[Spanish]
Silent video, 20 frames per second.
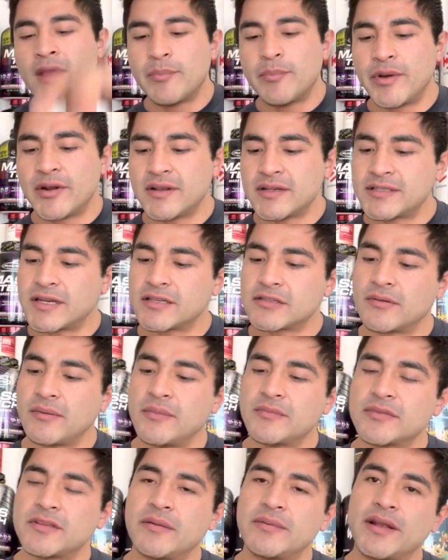pero en este caso
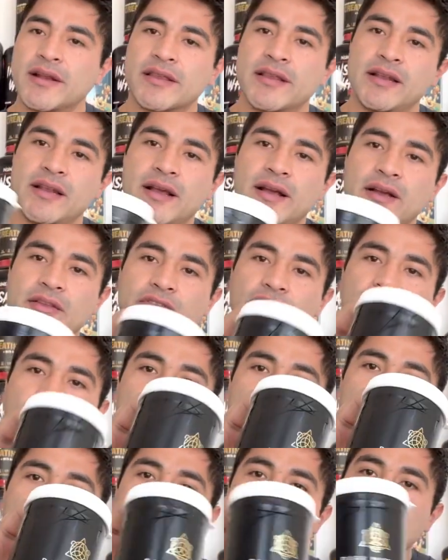vamos a hablar de
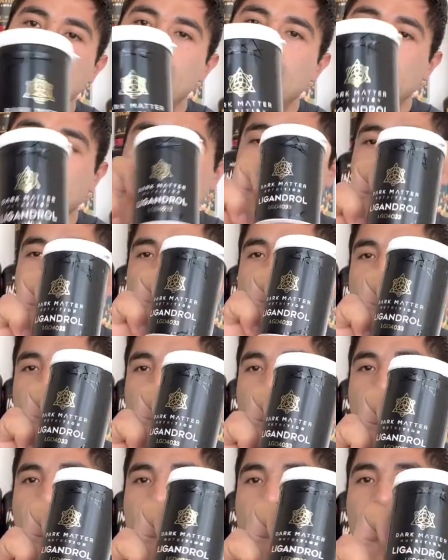Ligandrol de este
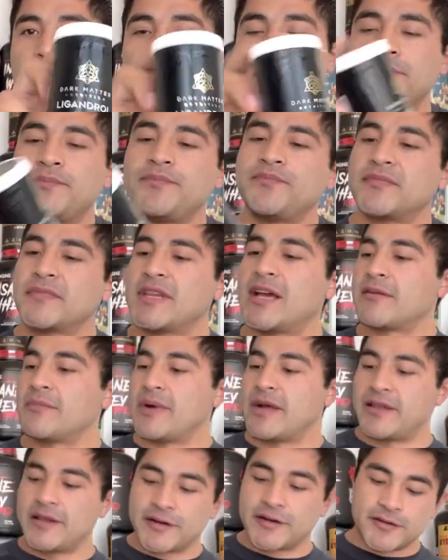laboratorio, Dark
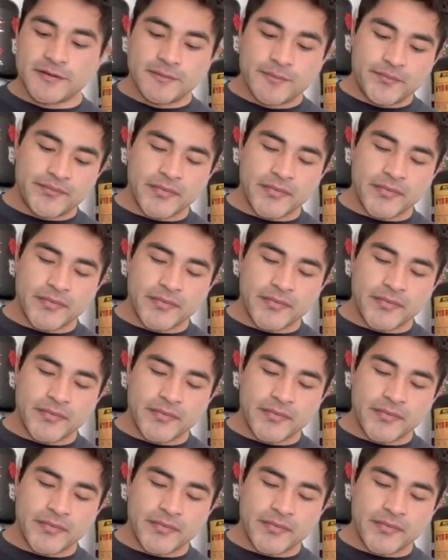Matters.